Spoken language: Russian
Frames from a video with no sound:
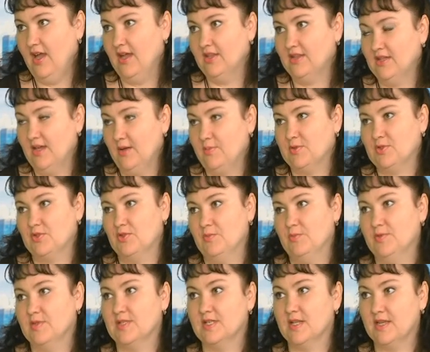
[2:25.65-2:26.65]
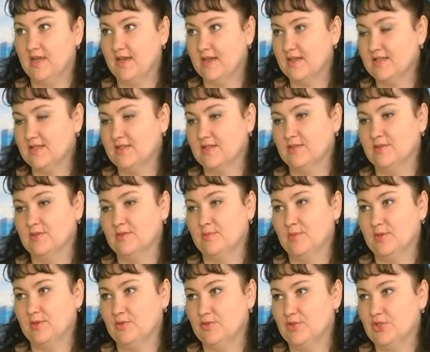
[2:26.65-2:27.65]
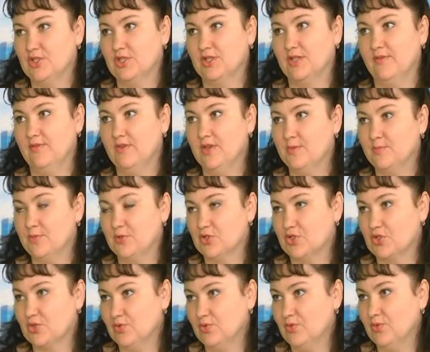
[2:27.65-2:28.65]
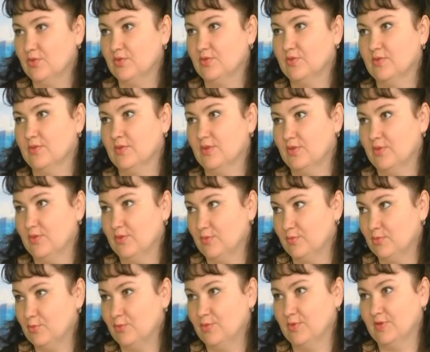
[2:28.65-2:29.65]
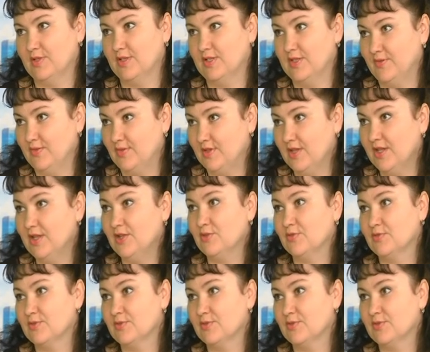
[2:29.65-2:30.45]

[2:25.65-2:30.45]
Да, поступил заказ, э, молодой человек пришел, э, ему было 9 лет.